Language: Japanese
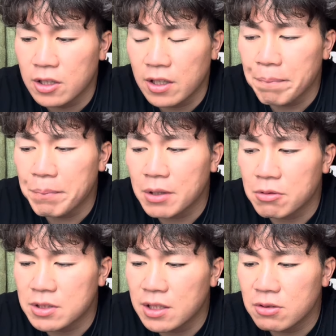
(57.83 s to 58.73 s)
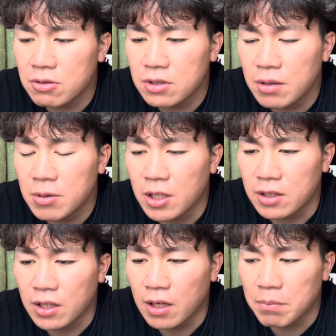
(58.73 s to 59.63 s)
やっぱりこれ全国レベルやっ
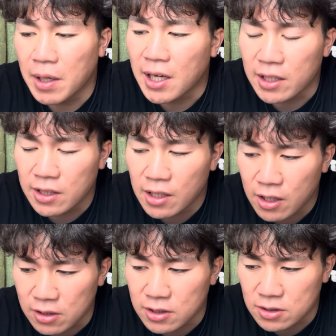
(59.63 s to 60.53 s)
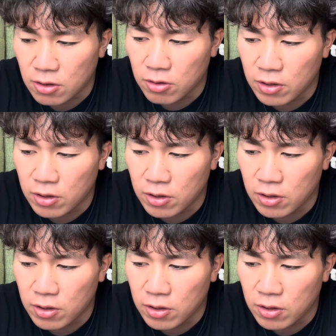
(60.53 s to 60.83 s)
たら、まあ勝てないんですよ。